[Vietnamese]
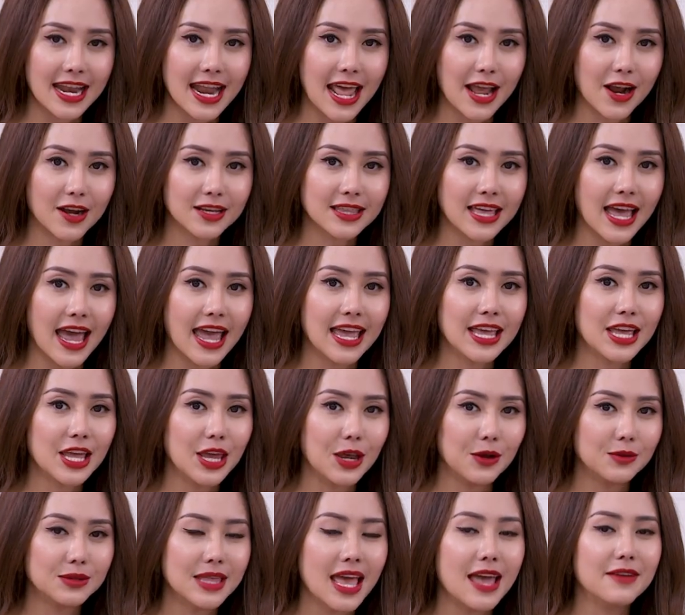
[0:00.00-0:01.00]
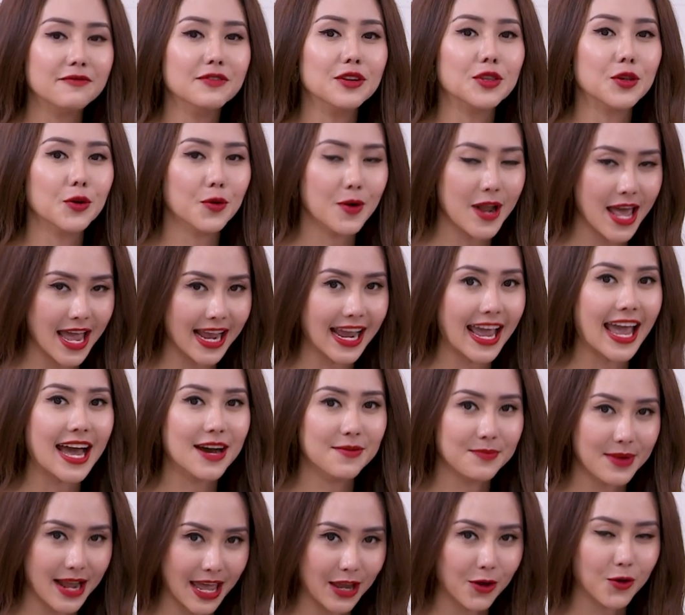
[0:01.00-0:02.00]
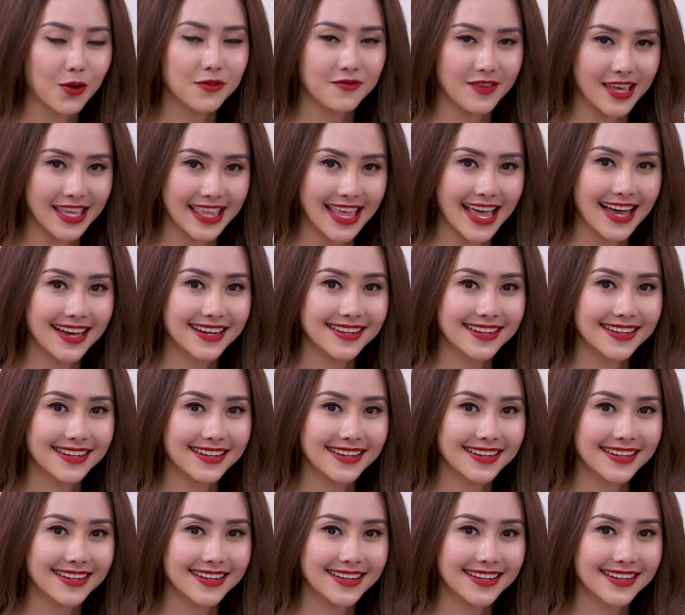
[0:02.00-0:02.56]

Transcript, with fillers: để có thể hiểu thêm về chủ đề ngày hôm nay quý vị nhé.